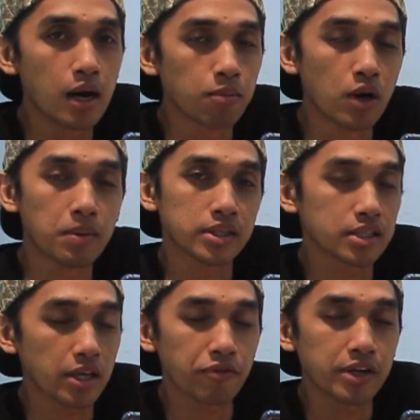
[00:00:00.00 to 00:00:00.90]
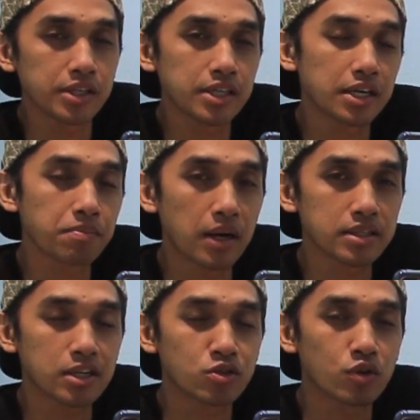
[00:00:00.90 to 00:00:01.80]
Muhammad Daris Effendi dari
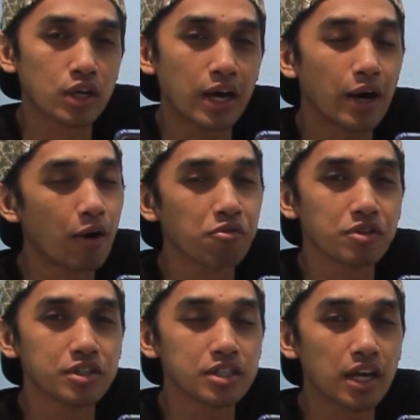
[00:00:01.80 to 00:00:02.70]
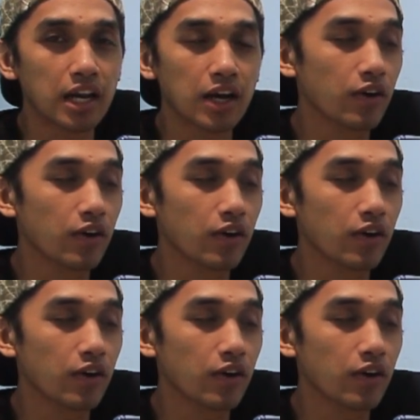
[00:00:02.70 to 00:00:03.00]
Pancasona Official.